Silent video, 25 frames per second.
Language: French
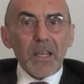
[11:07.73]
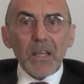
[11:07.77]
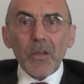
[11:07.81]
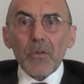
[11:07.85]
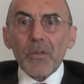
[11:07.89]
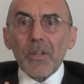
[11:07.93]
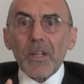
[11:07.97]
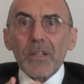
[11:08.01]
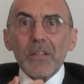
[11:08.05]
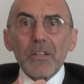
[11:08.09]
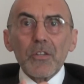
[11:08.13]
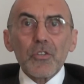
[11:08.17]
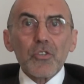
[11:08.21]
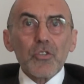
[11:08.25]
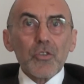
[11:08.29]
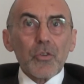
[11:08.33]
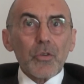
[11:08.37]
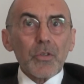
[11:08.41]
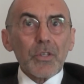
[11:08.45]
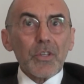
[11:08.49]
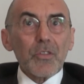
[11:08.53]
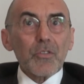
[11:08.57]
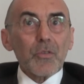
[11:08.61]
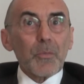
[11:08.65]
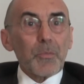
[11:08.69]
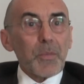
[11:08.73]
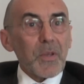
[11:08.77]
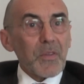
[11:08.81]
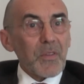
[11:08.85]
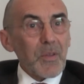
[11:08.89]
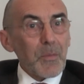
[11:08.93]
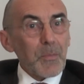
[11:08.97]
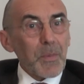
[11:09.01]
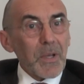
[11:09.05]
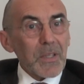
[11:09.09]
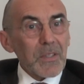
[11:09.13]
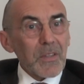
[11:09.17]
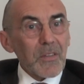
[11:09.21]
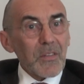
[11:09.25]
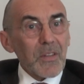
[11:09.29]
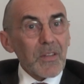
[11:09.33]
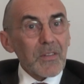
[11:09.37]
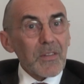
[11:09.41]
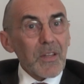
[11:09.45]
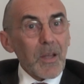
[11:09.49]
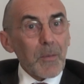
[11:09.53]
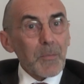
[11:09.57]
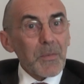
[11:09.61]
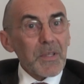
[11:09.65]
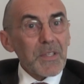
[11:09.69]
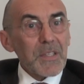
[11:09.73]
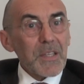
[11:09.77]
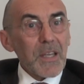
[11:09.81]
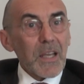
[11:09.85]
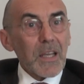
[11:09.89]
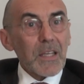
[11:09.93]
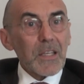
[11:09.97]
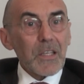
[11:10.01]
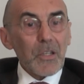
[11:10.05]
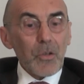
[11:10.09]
et on a des gens qui sont passés par des intermédiaires